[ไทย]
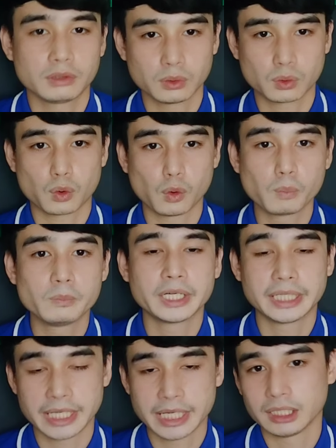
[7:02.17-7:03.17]
กลุ่มนั่นเอ
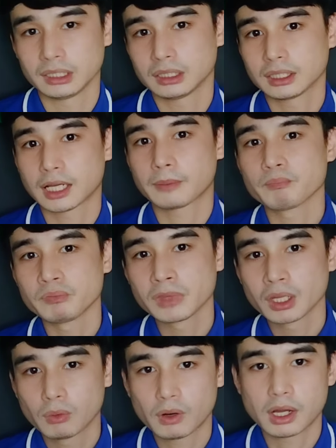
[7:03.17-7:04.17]
งนะครับ
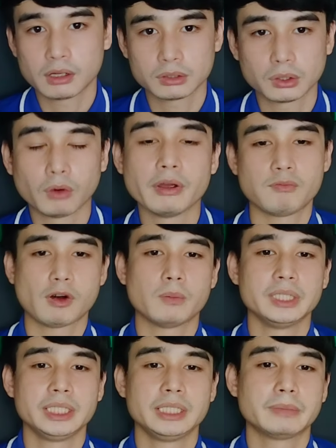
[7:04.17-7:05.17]
ว่า2แพลตฟอร์มนี้
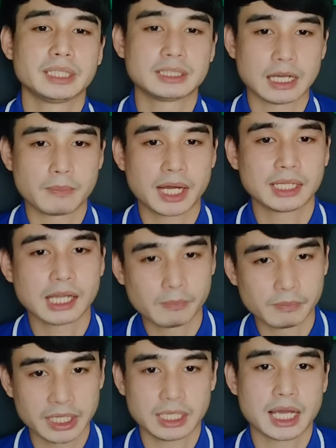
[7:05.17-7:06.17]
มันสามารถทำ
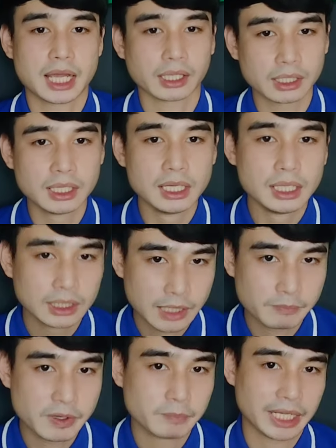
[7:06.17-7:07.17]
ง่ายๆทำแบ
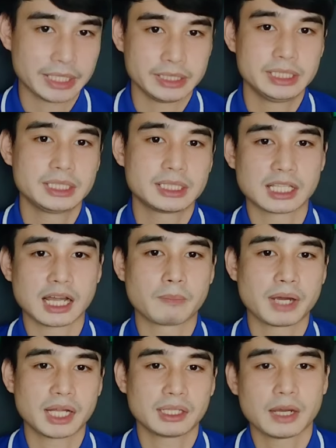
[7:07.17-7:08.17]
บไหนที่จะสามารถ
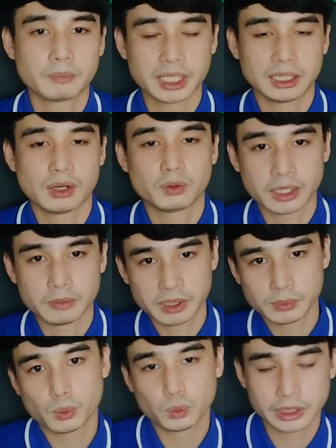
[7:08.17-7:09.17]
ทำให้เราเนี่ยมี
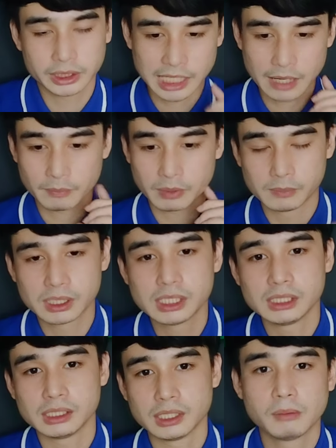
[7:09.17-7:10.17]
ผู้ติดตามเพิ่มขึ้น
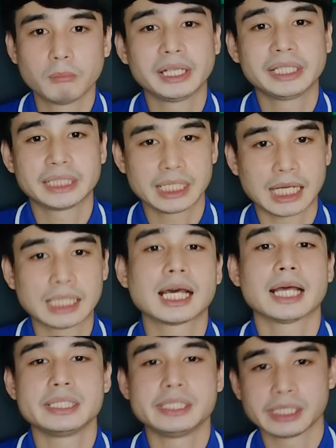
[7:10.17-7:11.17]
ไม่ใช่การขาย
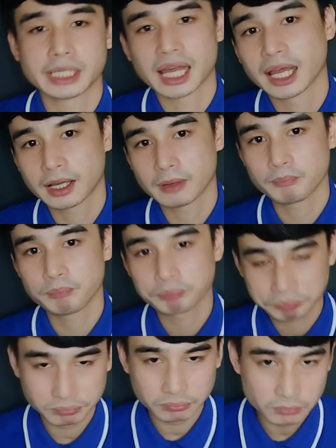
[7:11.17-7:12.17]
สินค้าครับ
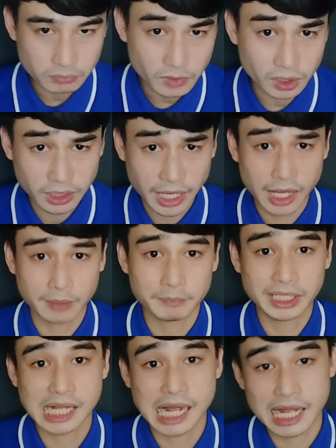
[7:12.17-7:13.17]
แต่เป็น
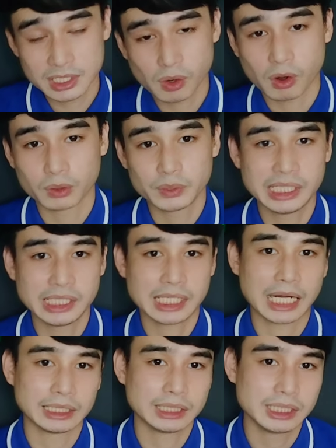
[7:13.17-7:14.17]
การสอนวิธีการ
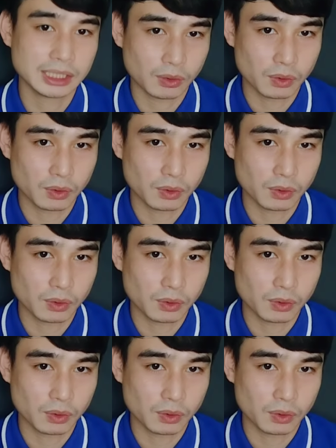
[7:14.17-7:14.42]
ที่เรา